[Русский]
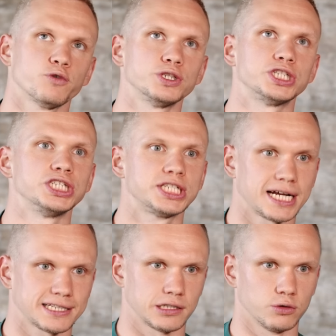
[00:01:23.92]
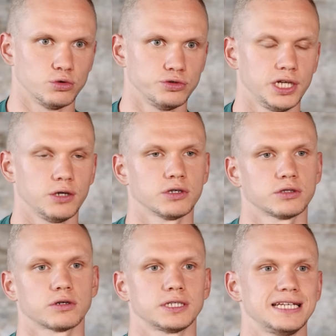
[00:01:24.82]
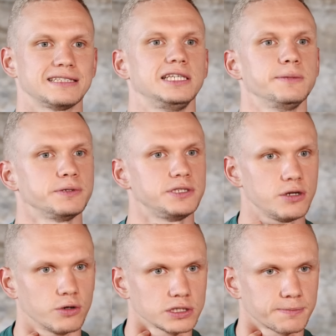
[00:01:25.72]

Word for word: очень часто у людей, у которых есть гипотереоз,